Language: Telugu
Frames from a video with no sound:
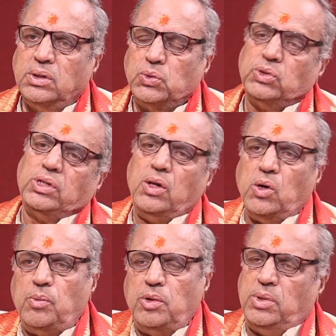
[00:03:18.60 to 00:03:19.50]

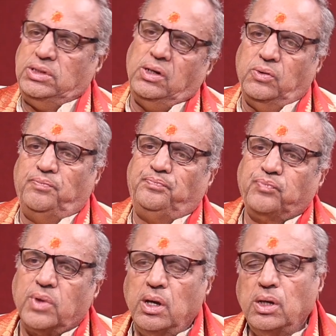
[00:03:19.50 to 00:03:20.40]
కృతయుగము మొదలు
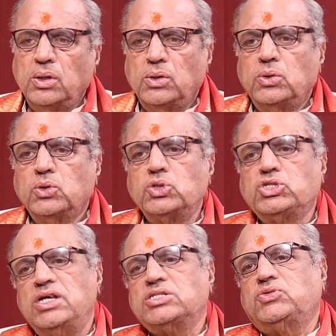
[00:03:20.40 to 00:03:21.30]

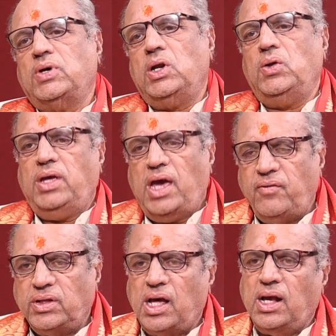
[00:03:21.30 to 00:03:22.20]
ఋషీశ్వరులు ఏ
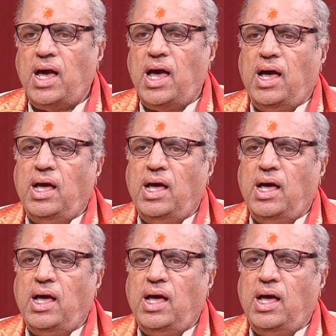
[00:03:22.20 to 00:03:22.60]
విధంగా